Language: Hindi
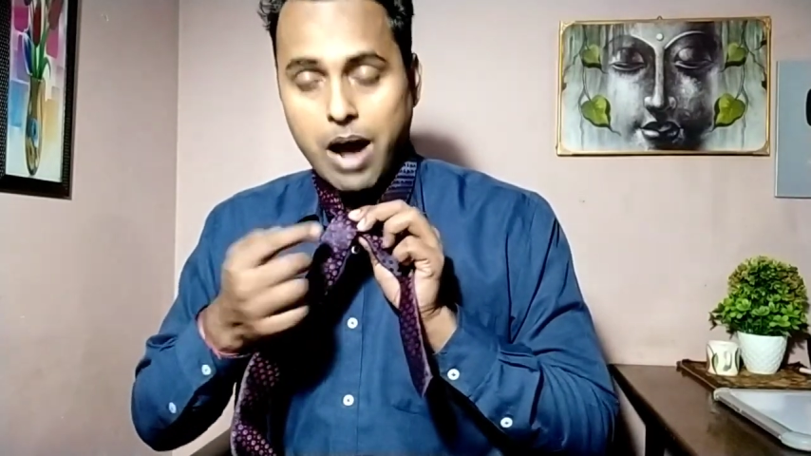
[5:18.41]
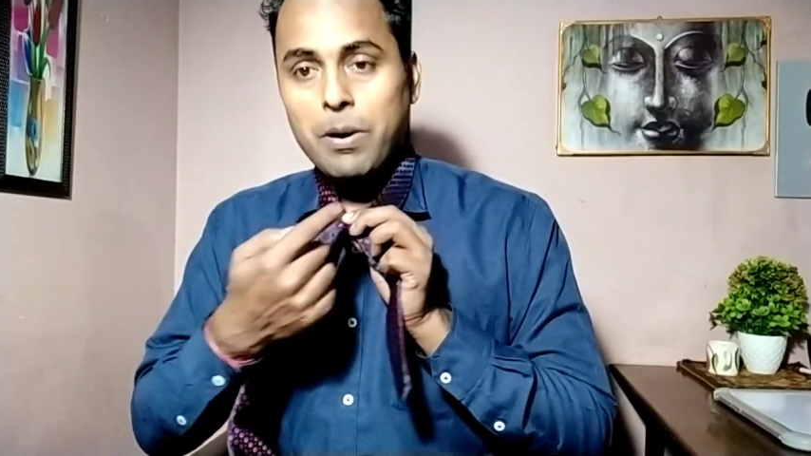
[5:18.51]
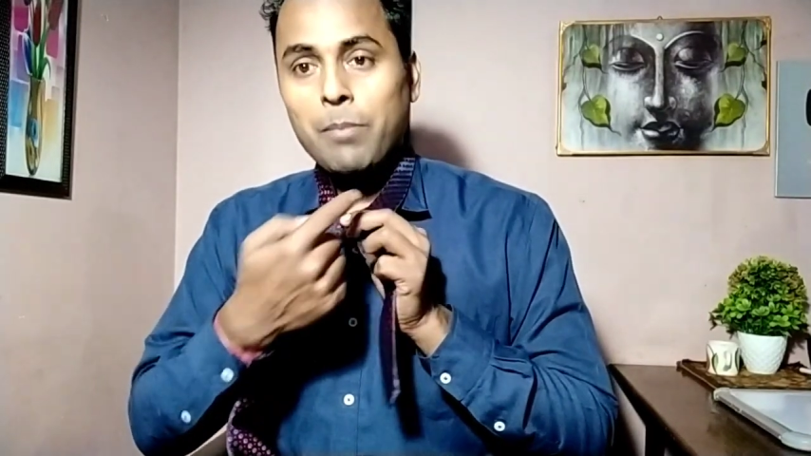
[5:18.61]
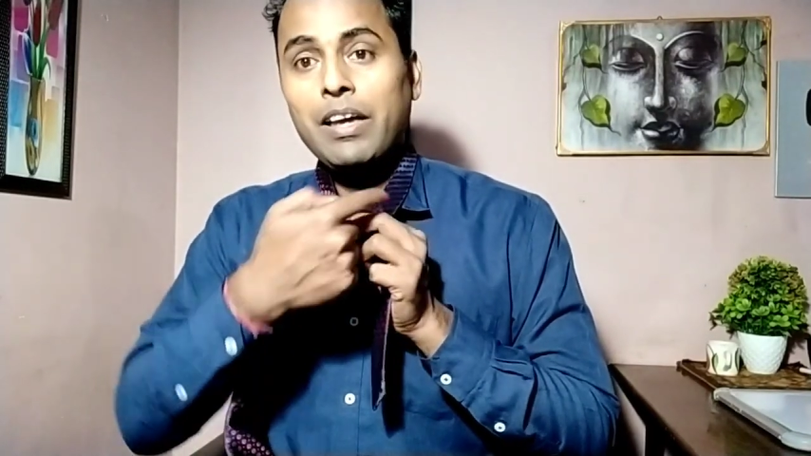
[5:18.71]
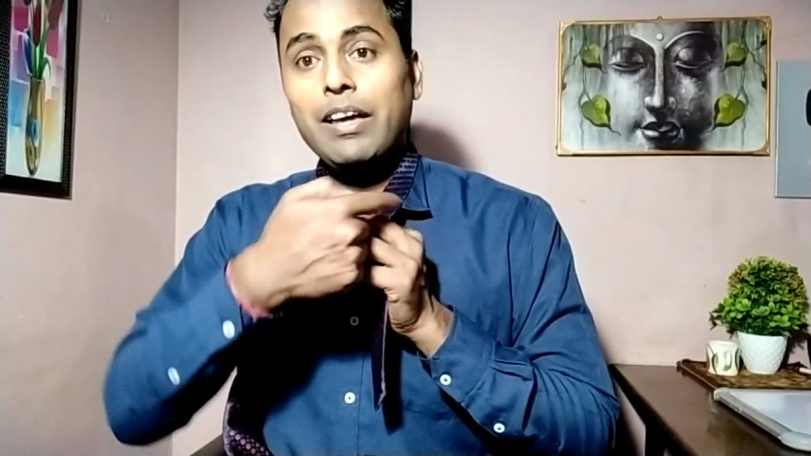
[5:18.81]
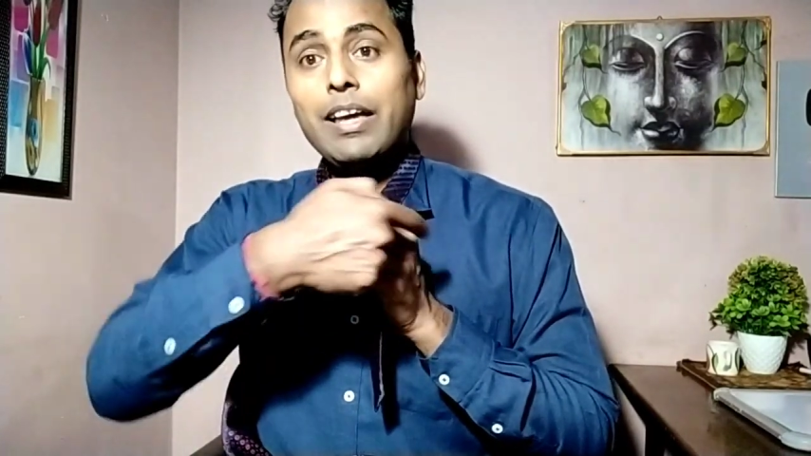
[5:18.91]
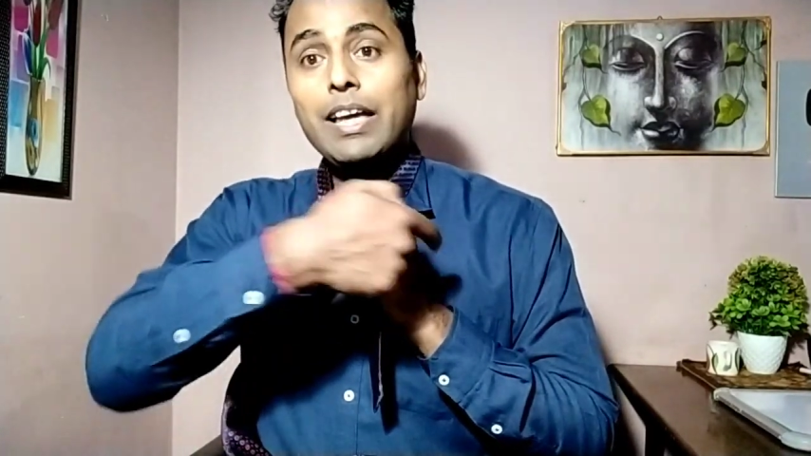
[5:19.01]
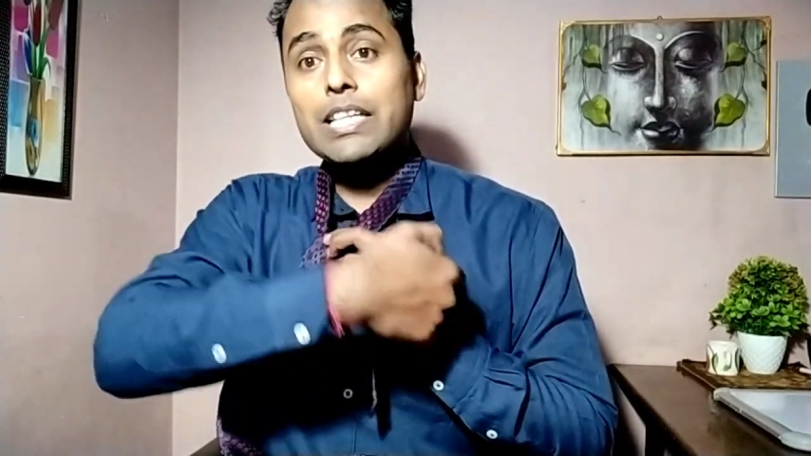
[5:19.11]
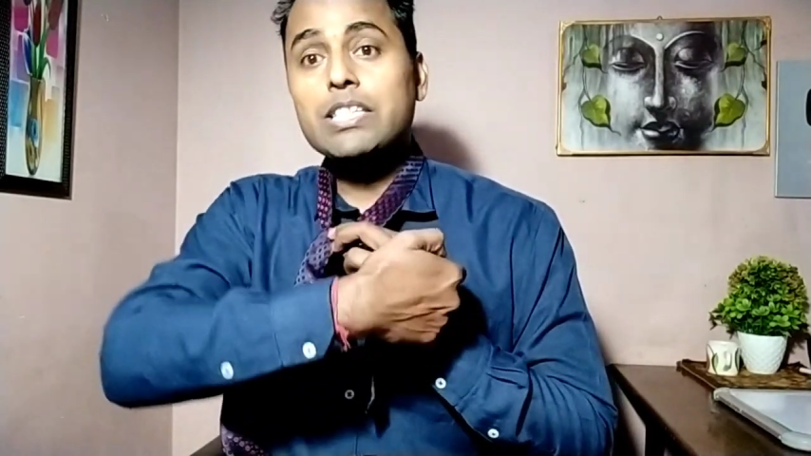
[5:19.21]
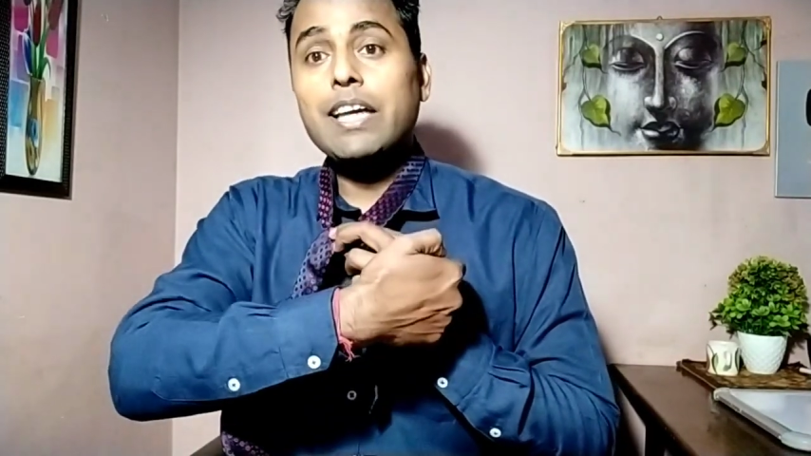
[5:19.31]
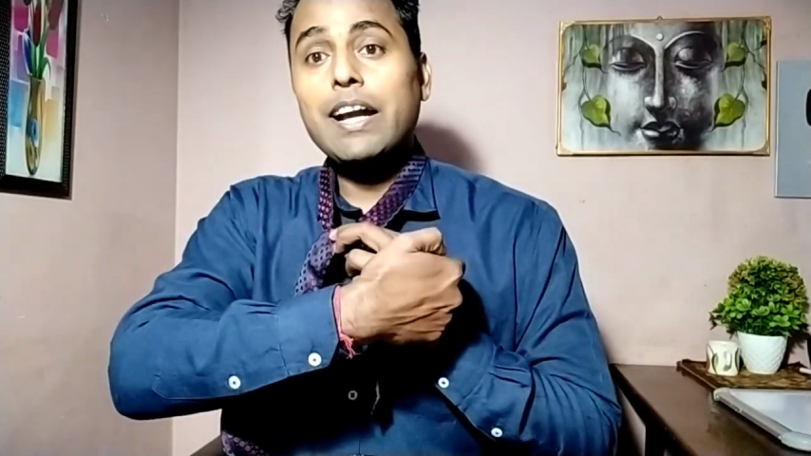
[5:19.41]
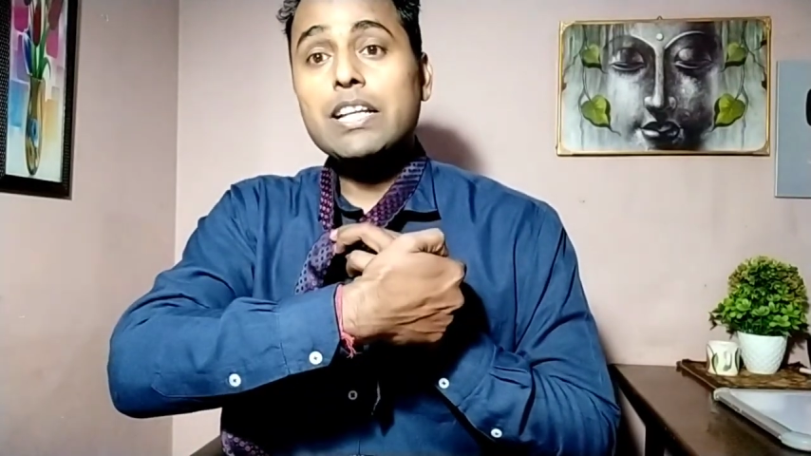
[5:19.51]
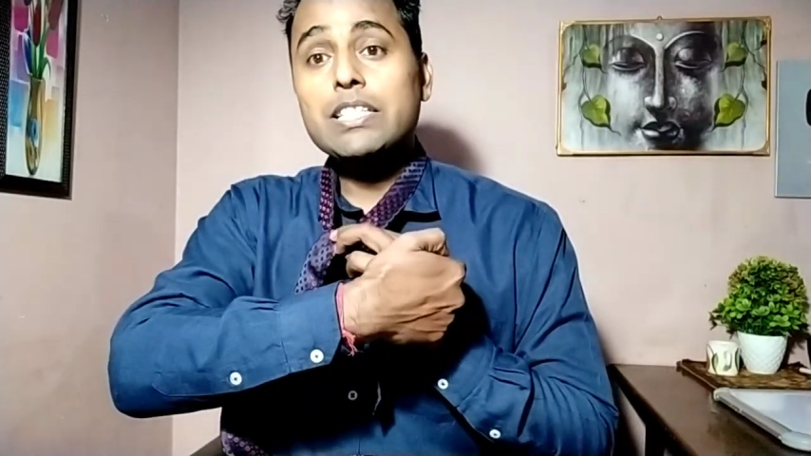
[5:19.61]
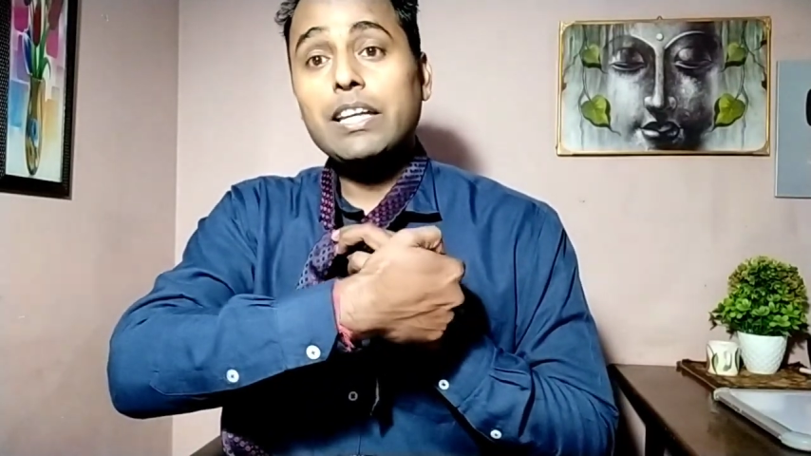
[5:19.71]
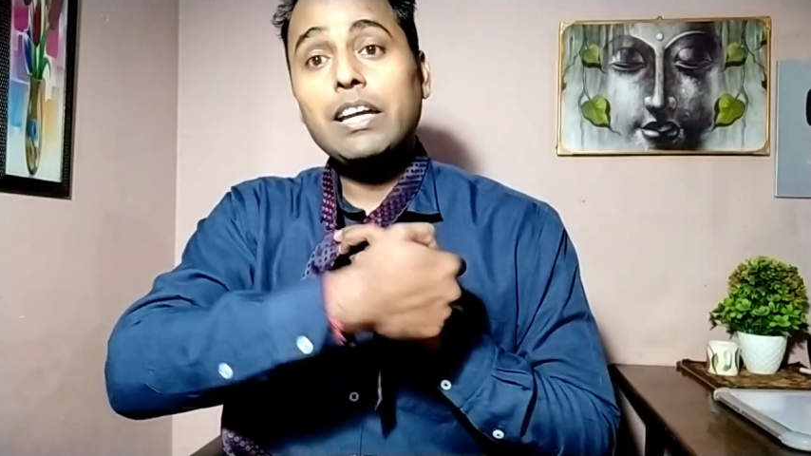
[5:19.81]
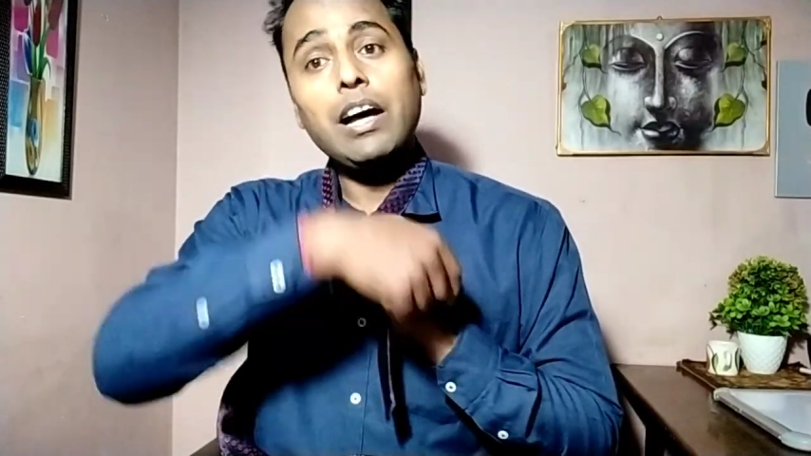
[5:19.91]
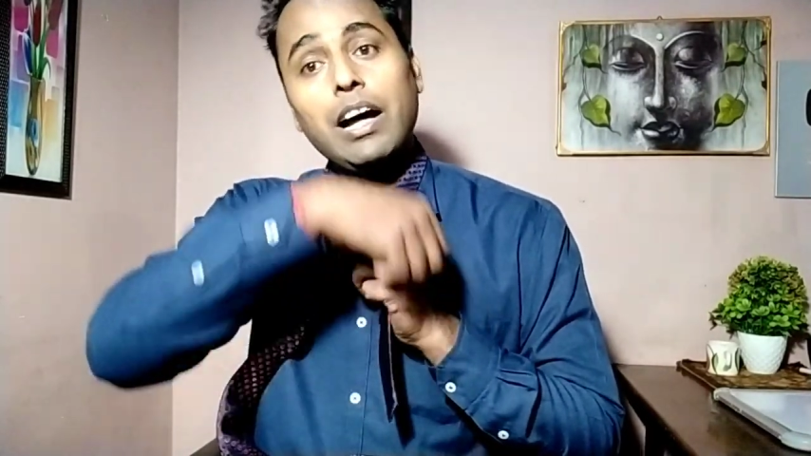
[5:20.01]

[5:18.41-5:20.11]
अब हमें इस साइड से